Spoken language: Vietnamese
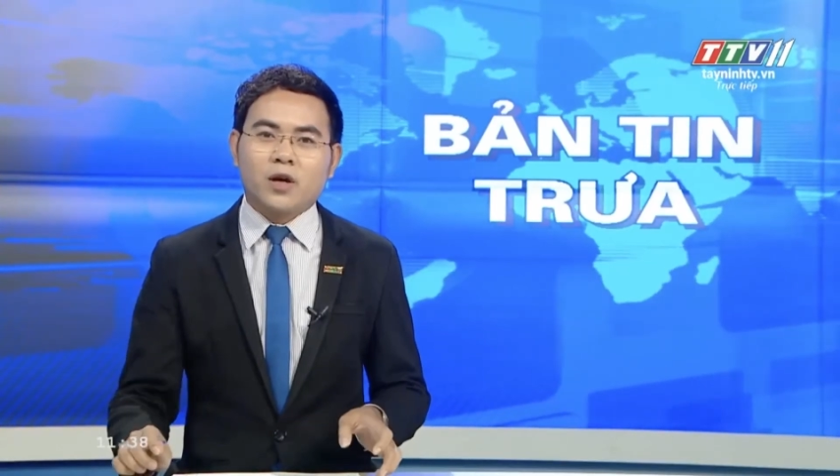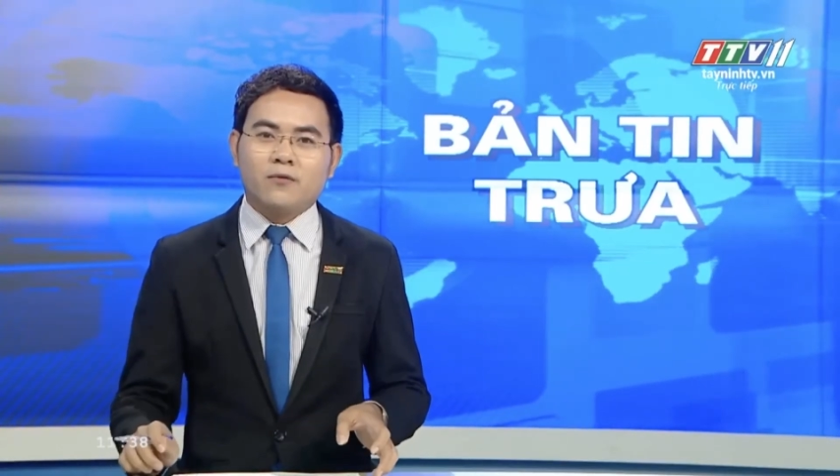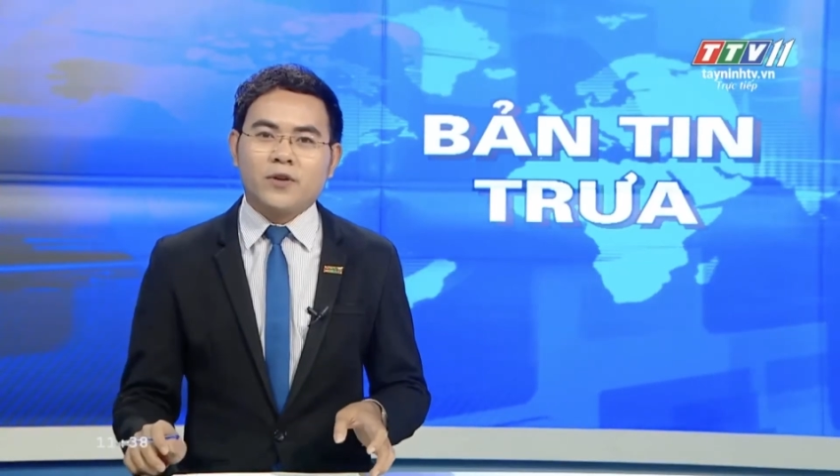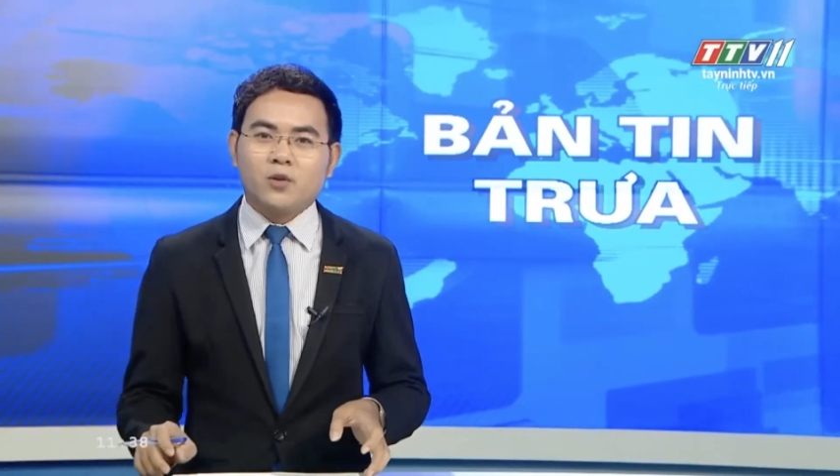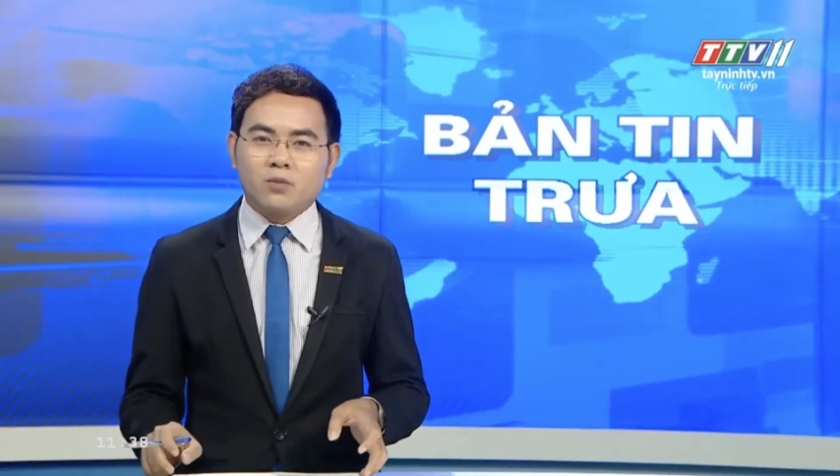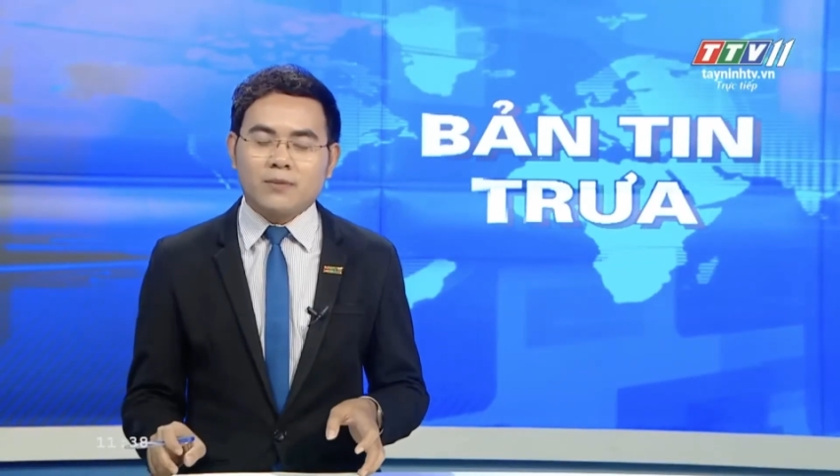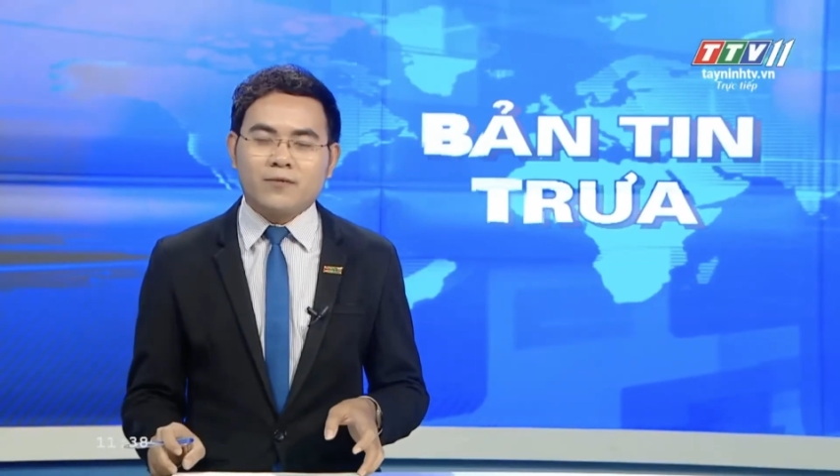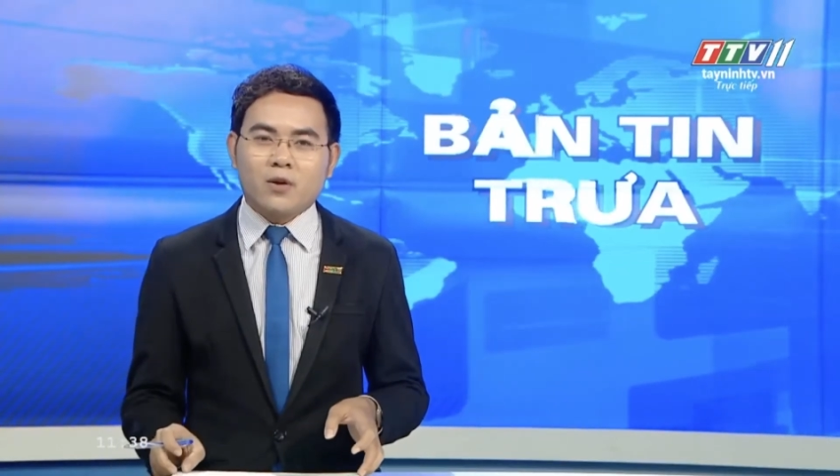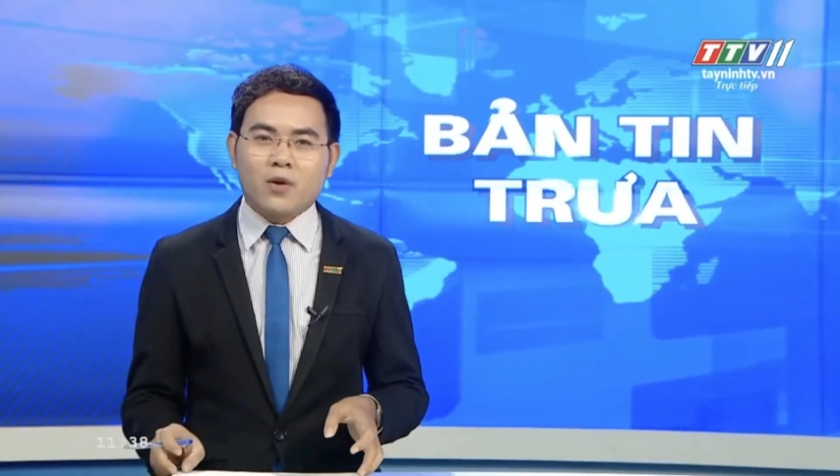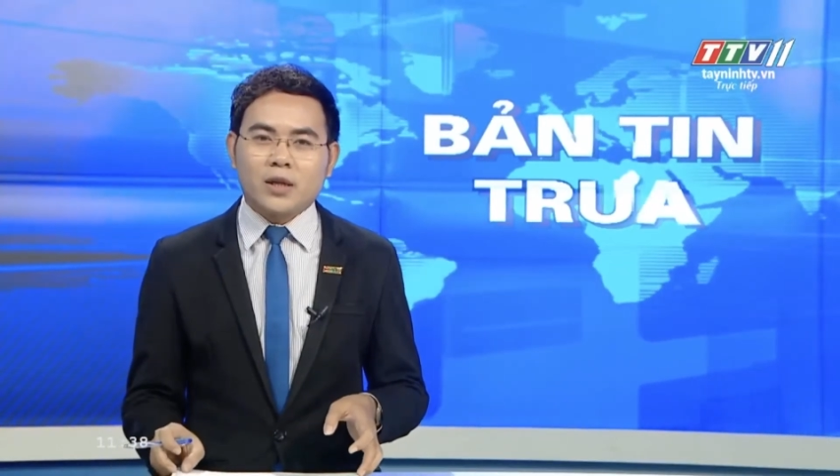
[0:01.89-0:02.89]
phối hợp với Trung
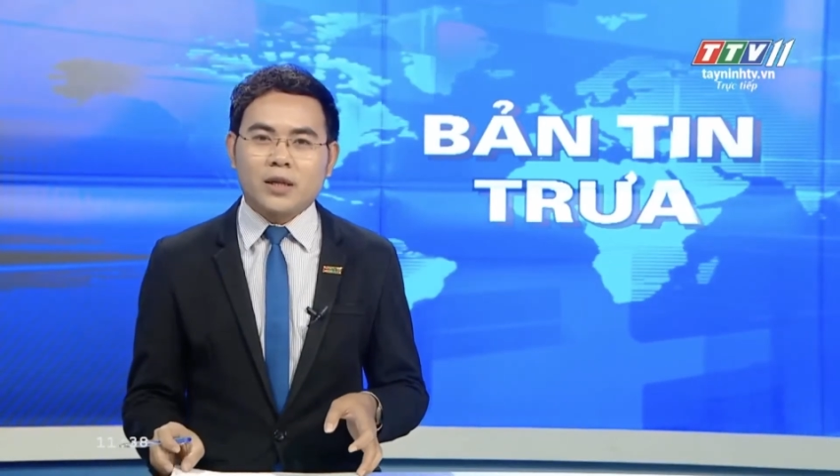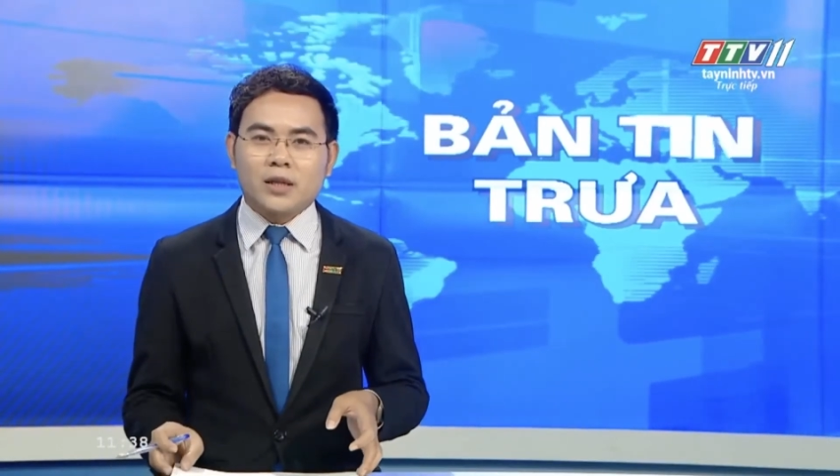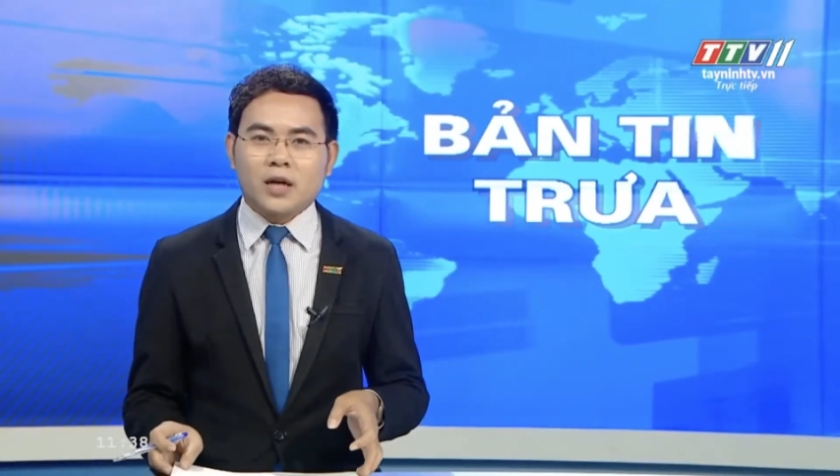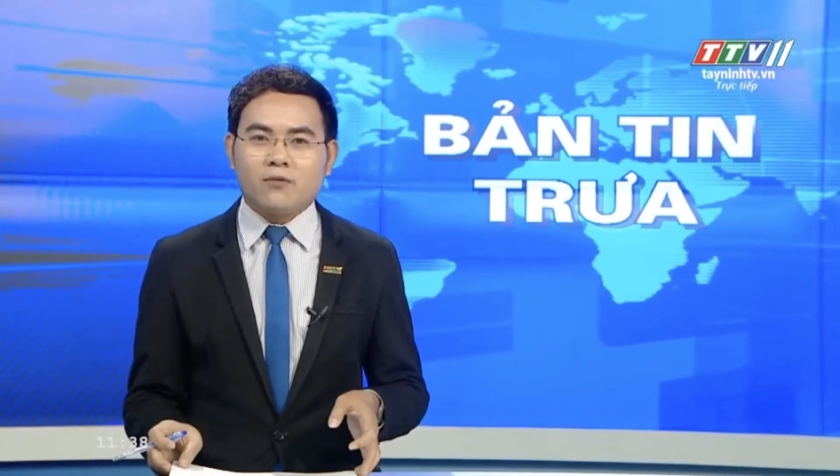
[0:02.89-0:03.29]
tâm Văn hóa Thể